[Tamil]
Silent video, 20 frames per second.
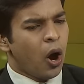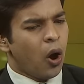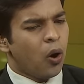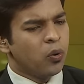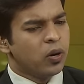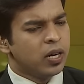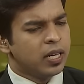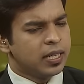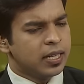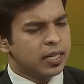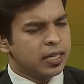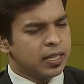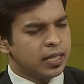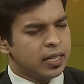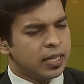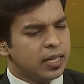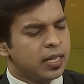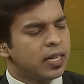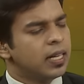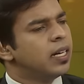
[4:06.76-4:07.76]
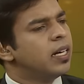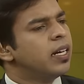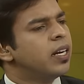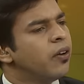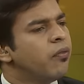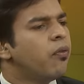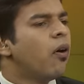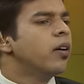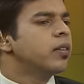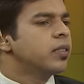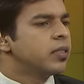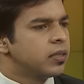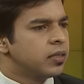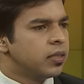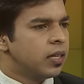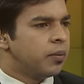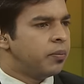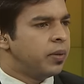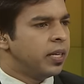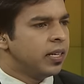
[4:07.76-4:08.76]
அவங்களுக்கு ரிவார்ட்ஸ்
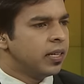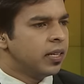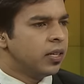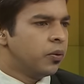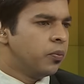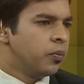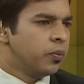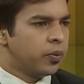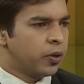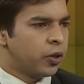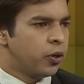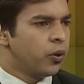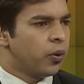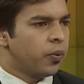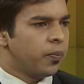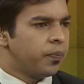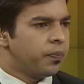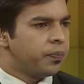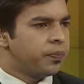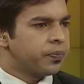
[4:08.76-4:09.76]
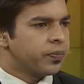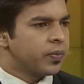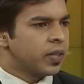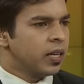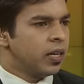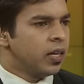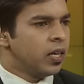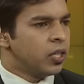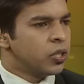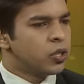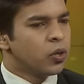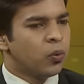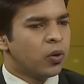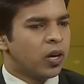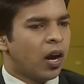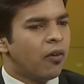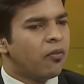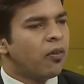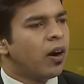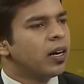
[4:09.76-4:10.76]
அப்படிங்கிறது ரொம்ப முக்கியம் ஸோ
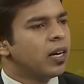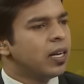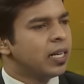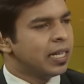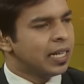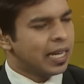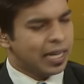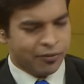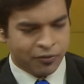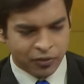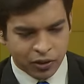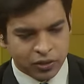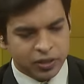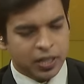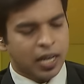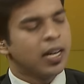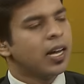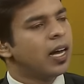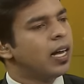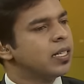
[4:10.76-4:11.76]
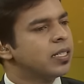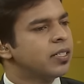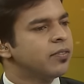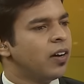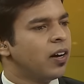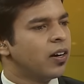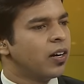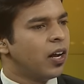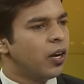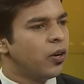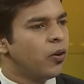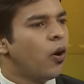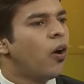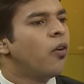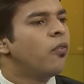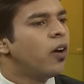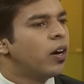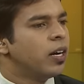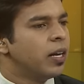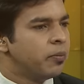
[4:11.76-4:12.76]
ஒரு அவார்டு நீங்கள் எவ்வளோ தான் காசு வாங்கினாலும்
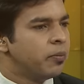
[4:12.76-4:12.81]
அவார்டு